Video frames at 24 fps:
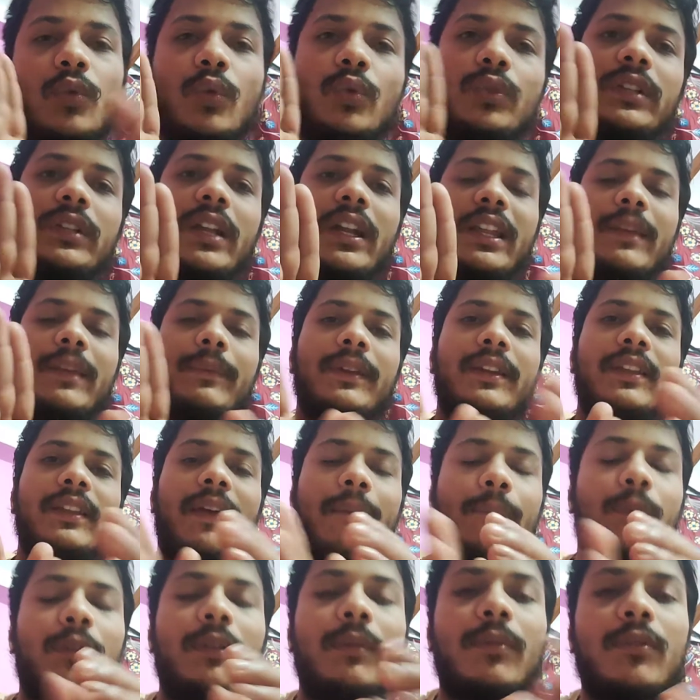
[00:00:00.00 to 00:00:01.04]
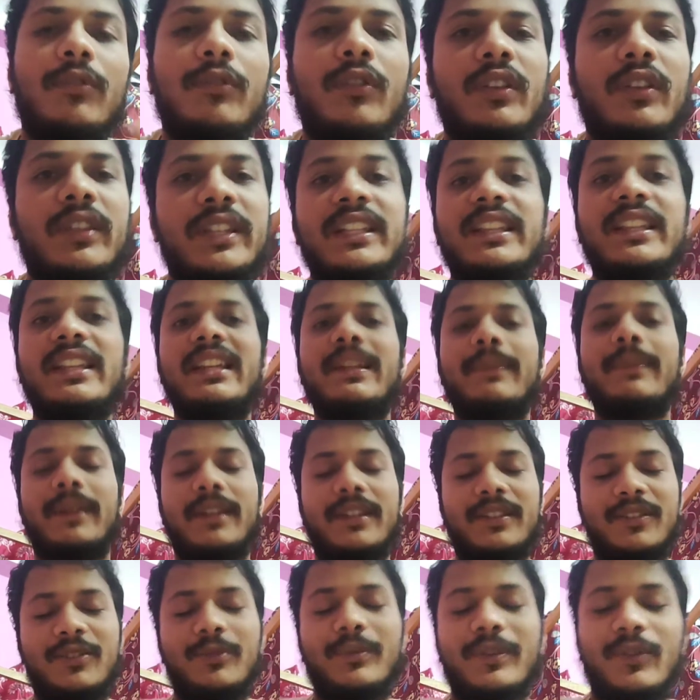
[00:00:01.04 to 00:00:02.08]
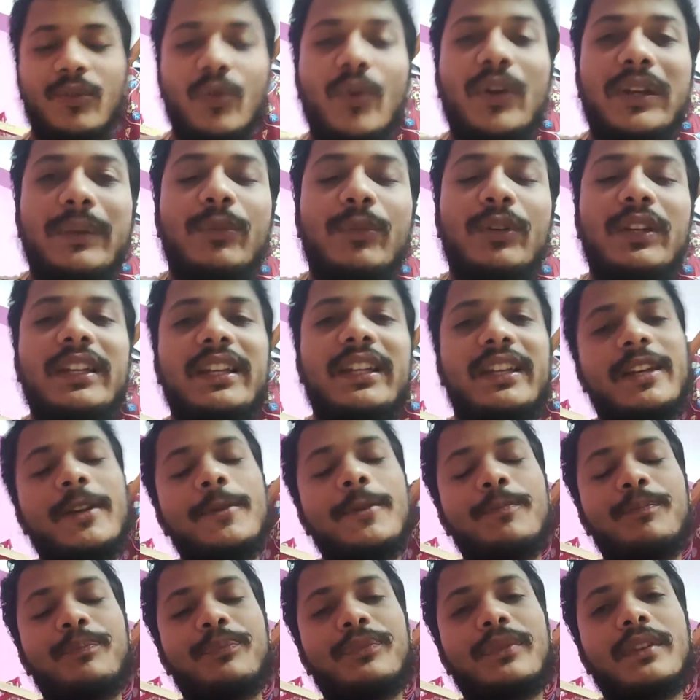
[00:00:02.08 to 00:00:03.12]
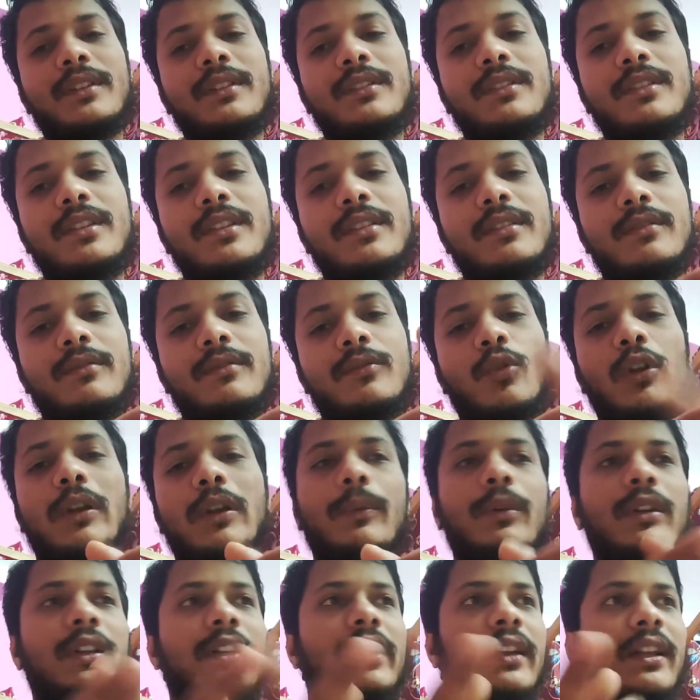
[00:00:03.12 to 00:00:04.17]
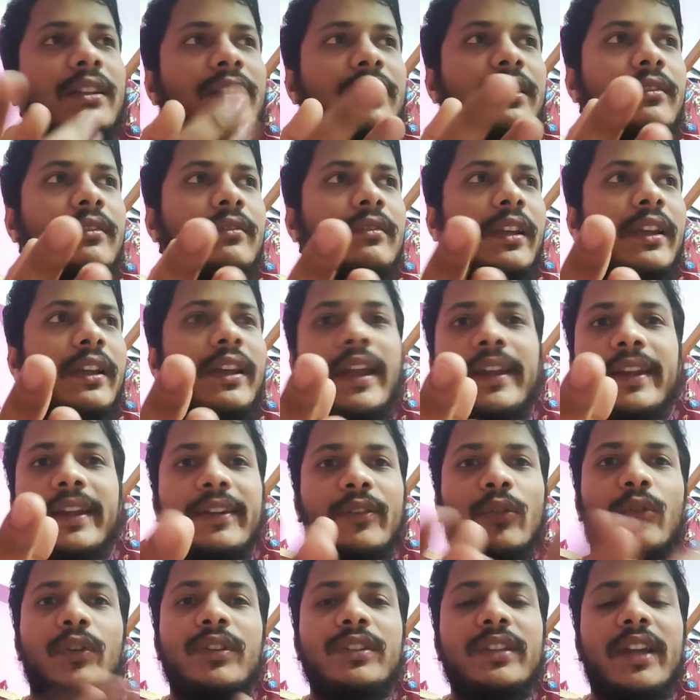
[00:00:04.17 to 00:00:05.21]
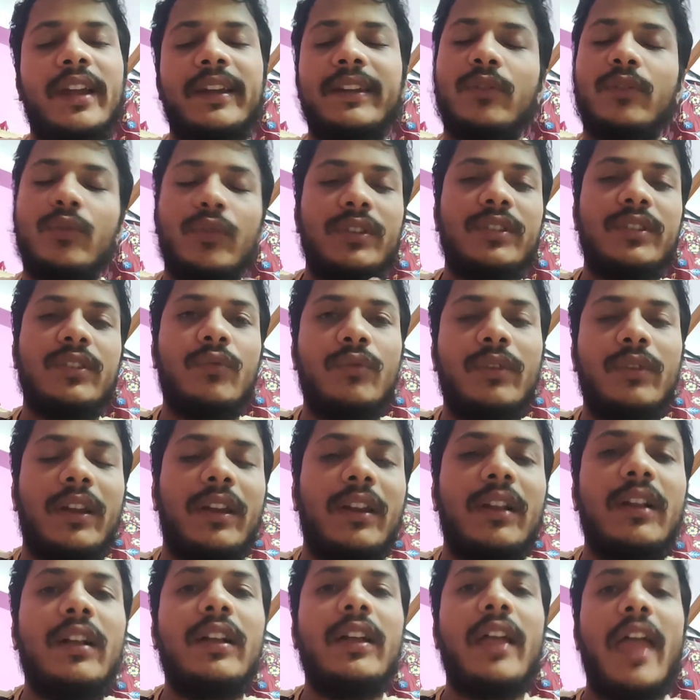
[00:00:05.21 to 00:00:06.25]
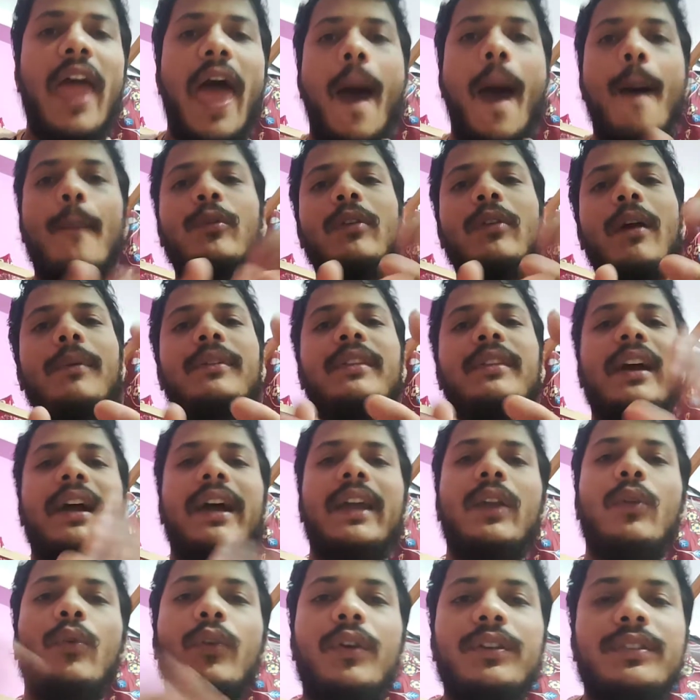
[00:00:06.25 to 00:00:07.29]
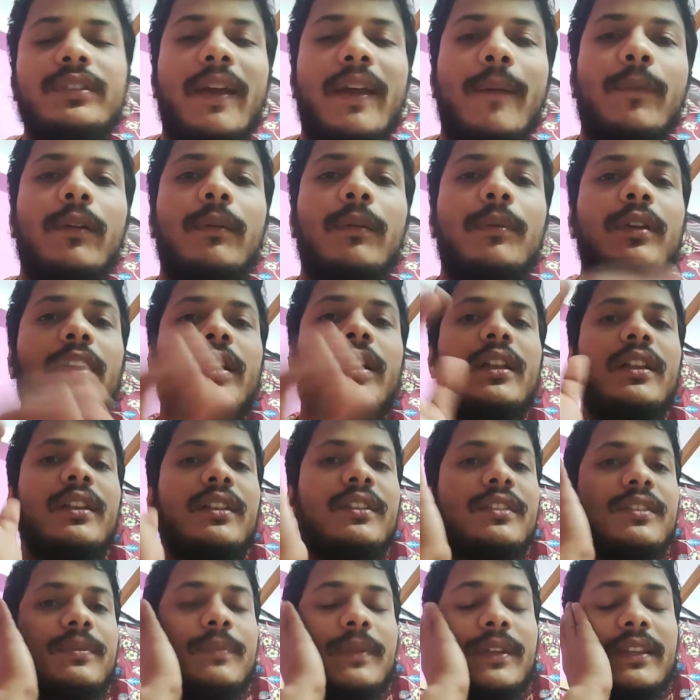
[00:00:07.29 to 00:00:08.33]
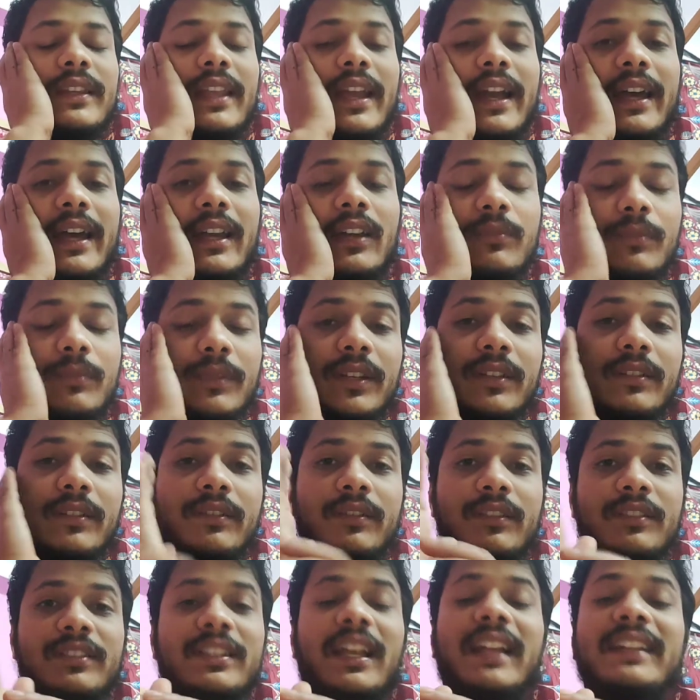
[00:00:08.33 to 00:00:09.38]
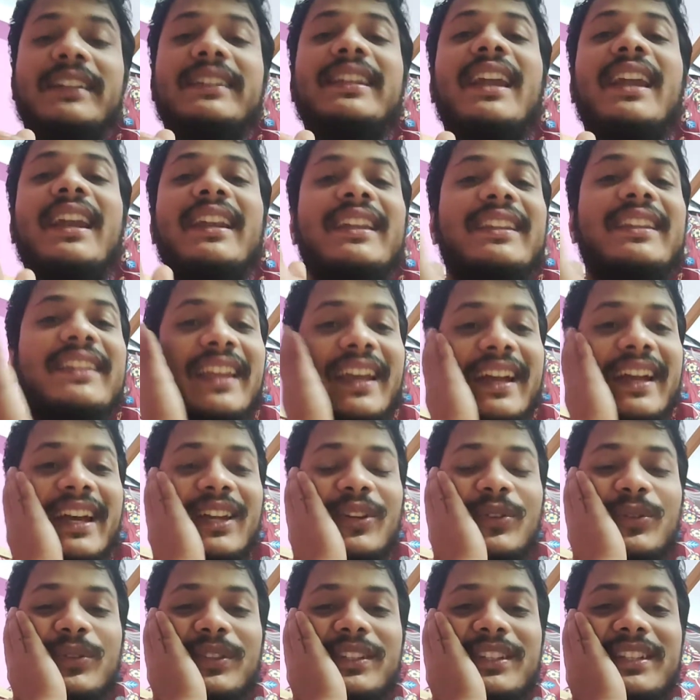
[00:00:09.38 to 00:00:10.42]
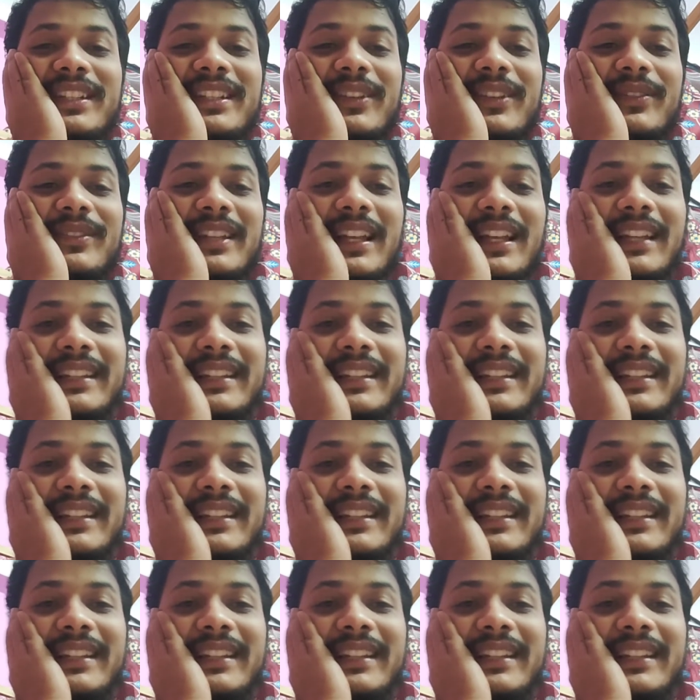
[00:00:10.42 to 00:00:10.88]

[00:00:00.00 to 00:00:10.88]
গুন্ডাটাই মানে এমন এমন ধর তিতলি মানে তোমার কোয়েল মল্লিককে যে কোয়েল মল্লিক আজকে তাকে অ্যাটাক হয়েছে অ্যাটাক করেছে গুন্ডাটা এমনভাবে দেখানো হয়েছে এমনভাবে মানে দেখানো মানে শান্তিলালকে দেখানো হচ্ছে যেমন